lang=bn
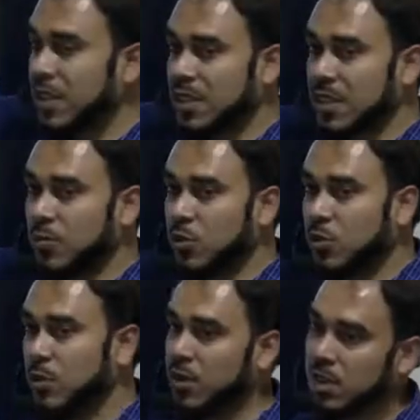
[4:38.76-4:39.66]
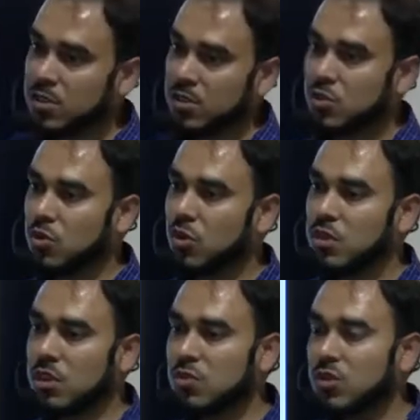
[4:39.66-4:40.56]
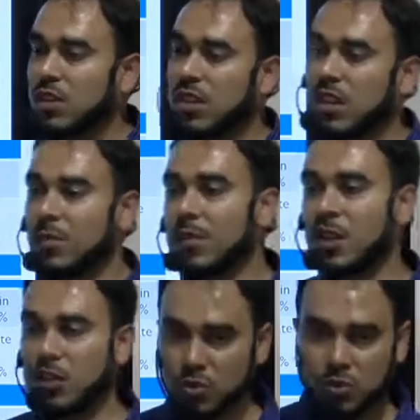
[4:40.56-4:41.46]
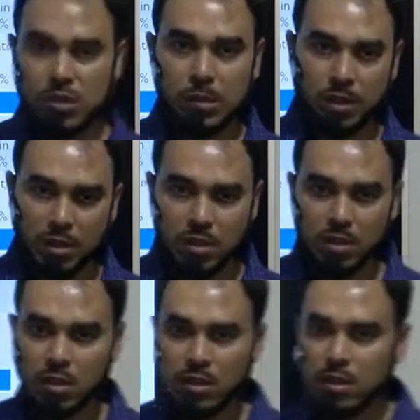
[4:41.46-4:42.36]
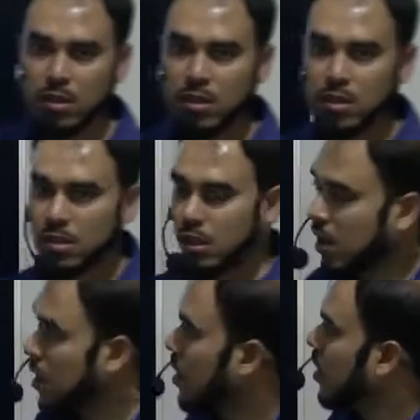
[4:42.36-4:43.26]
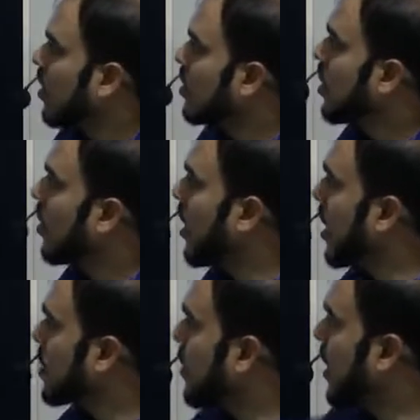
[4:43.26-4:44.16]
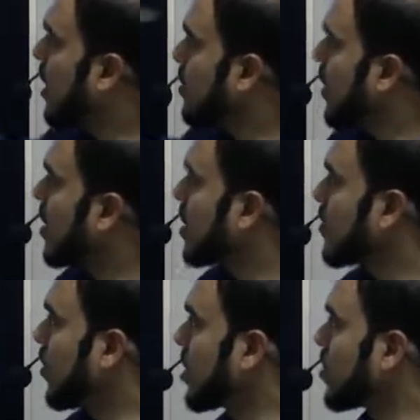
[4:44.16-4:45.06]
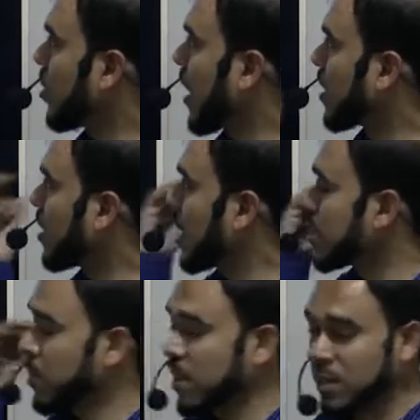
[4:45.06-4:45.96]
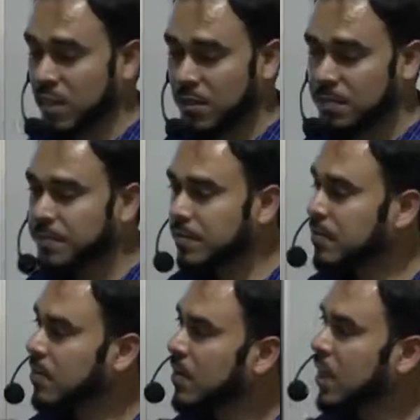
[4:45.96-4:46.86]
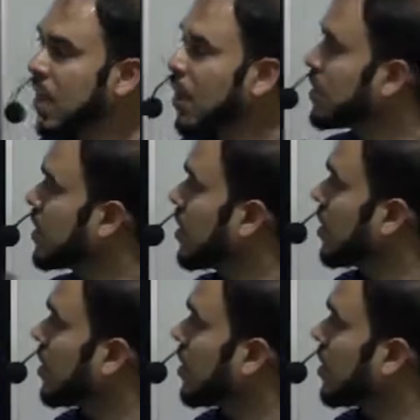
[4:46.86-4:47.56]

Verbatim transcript: পাঁচ থেকে পনেরো মিনিটের মধ্যে কাজ শুরু করে অর্থাৎ ইনসুলিন নিয়ে আপনি খাওয়া শুরু করতে পারেন তাই না তাহলে অ্যাসপার্ট অ্যাসপার্ট লিসপ্রো লিসপ্রো একটা অ্যাসপার্টকে আমাদের